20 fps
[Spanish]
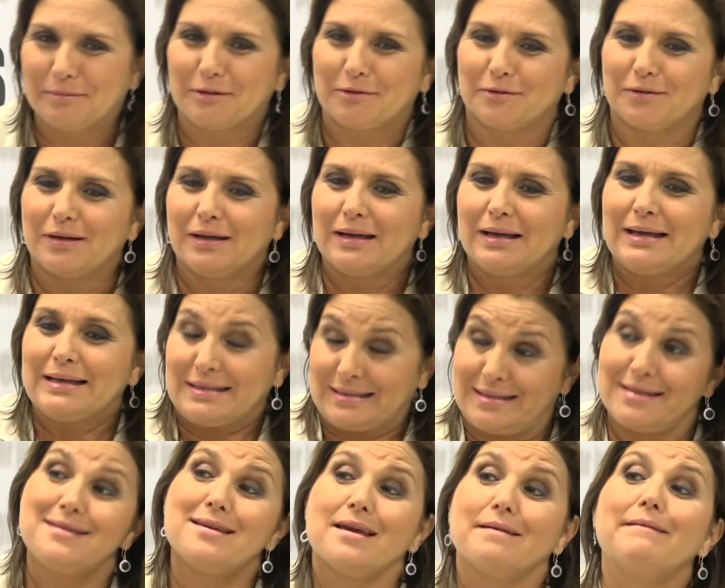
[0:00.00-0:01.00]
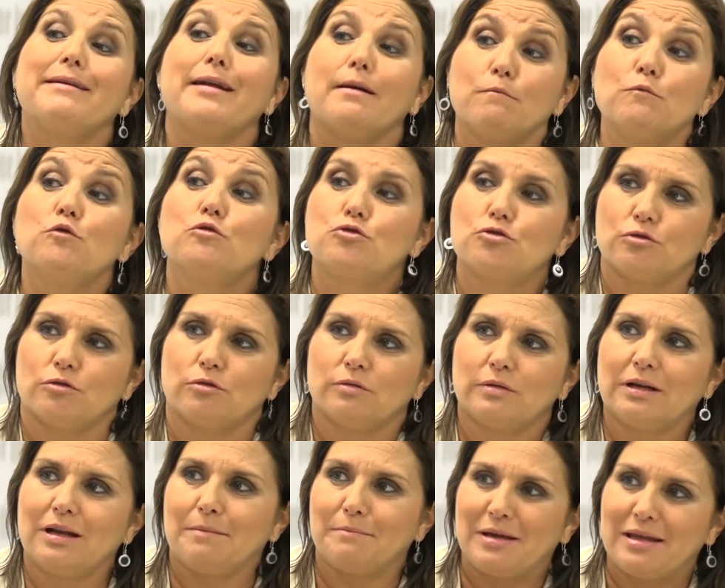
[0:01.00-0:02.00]
pero sí llevan a mucho
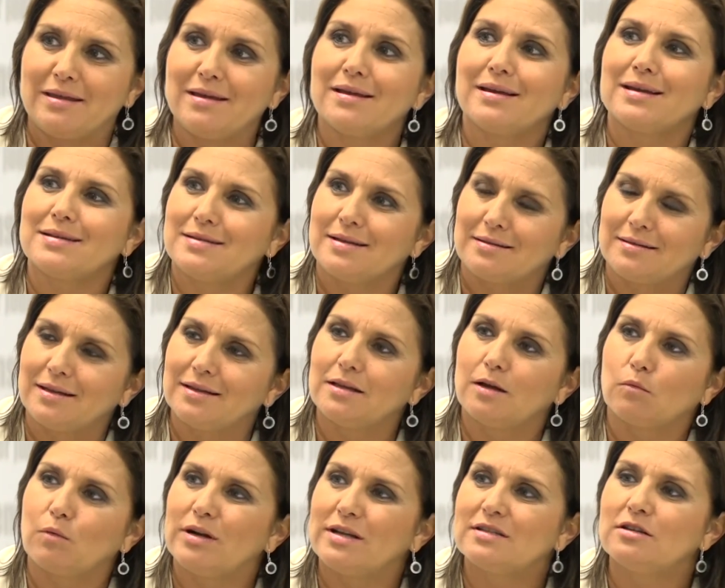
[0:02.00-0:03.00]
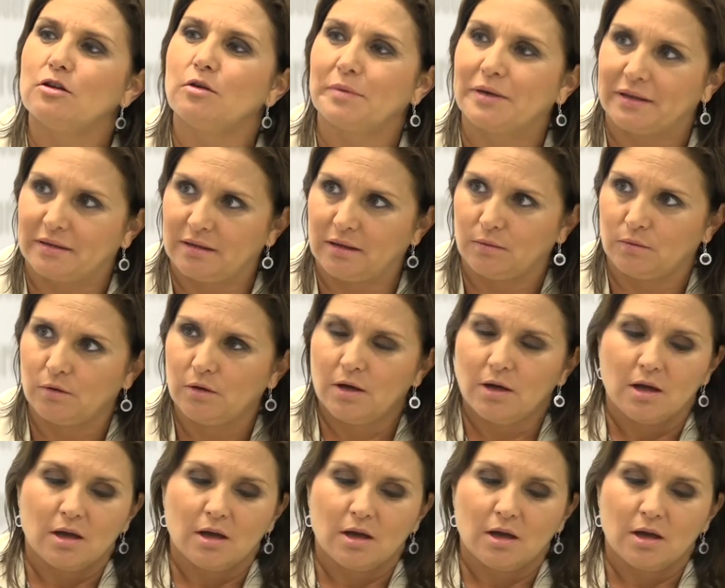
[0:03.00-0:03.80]
en la medida en que se entienda cuál es el objetivo.